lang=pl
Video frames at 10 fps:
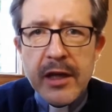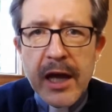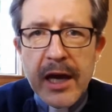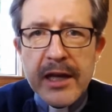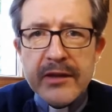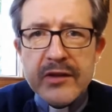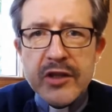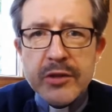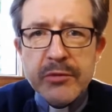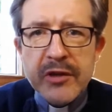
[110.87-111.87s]
ale
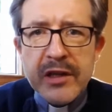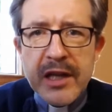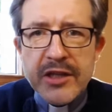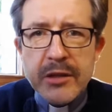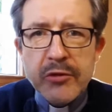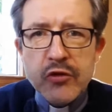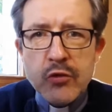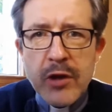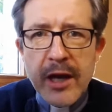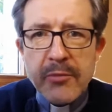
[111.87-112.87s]
jesteśmy dla siebie
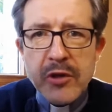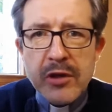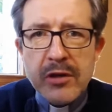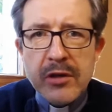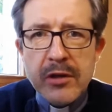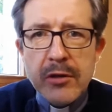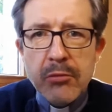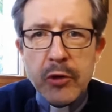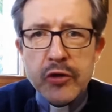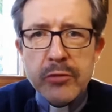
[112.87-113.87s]
sługami,
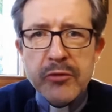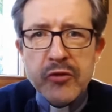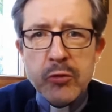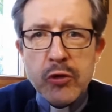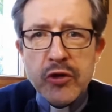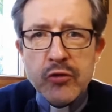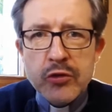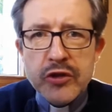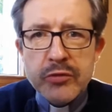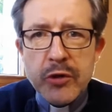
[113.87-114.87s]
po to, by wspólnie
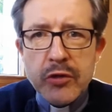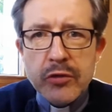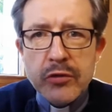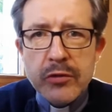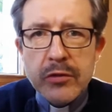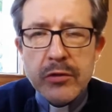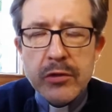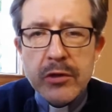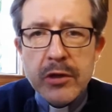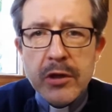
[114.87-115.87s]
służyć Bogu.
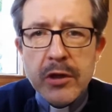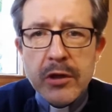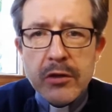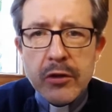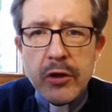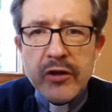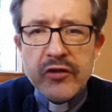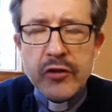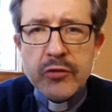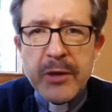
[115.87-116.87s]
To jest
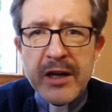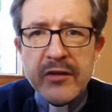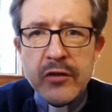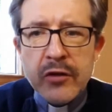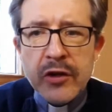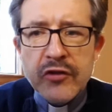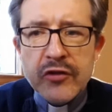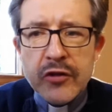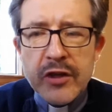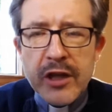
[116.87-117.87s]
coś bardzo
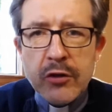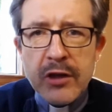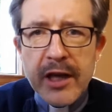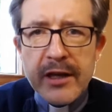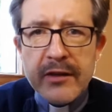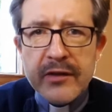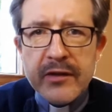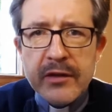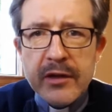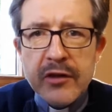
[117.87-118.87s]
istotnego dla nas.
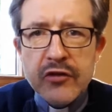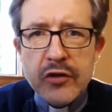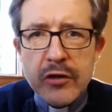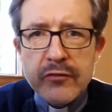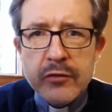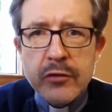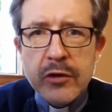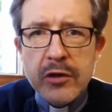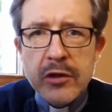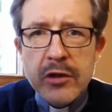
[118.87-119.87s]
I znowu,
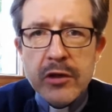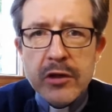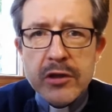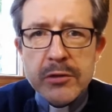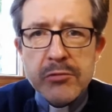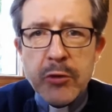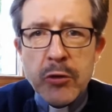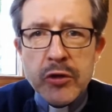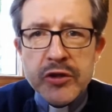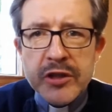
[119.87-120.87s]
żeby
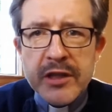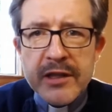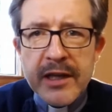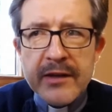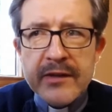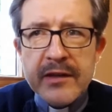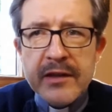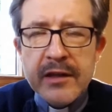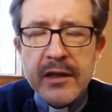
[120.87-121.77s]
połączyć te teksty